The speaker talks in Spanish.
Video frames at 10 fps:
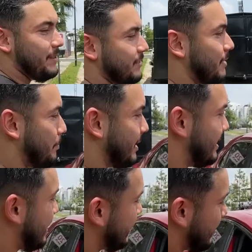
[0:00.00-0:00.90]
una pinche
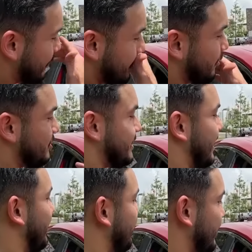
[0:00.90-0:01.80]
zapatilla, güey, no
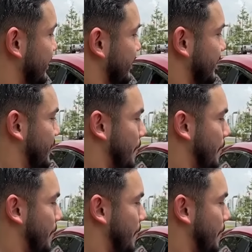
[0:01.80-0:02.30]
sé, güey. No